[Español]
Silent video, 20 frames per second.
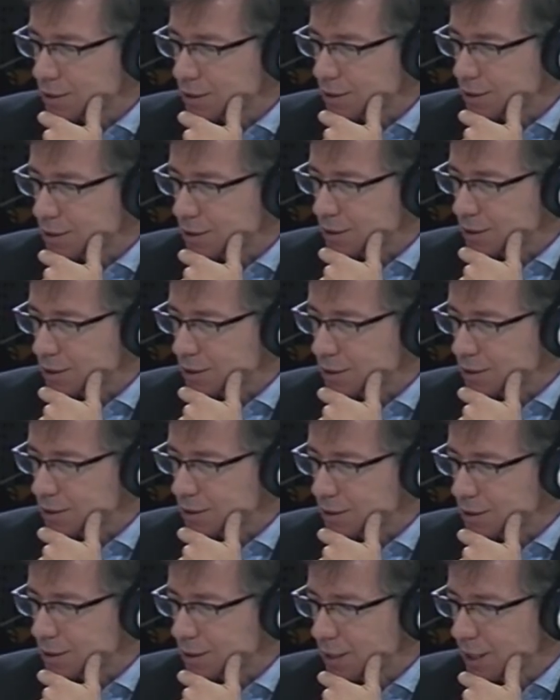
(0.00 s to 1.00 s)

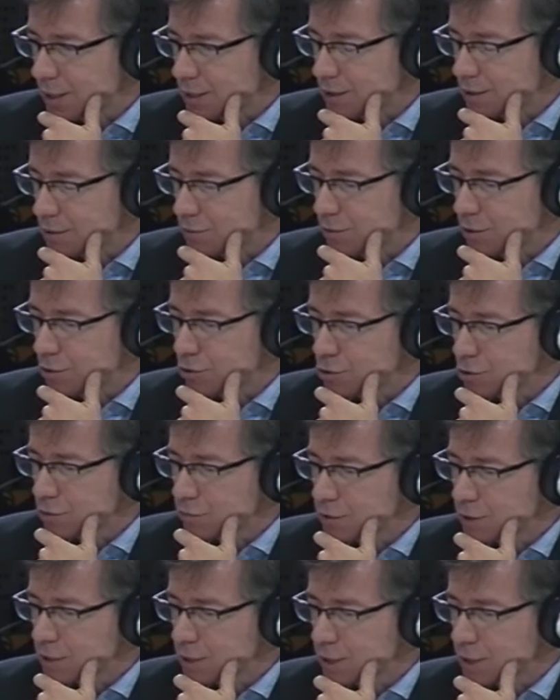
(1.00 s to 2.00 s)
eh, casi
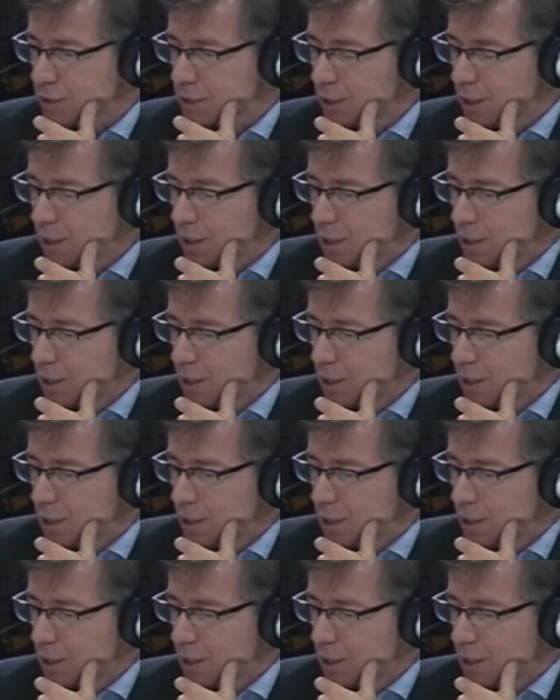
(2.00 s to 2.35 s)
filosóficas.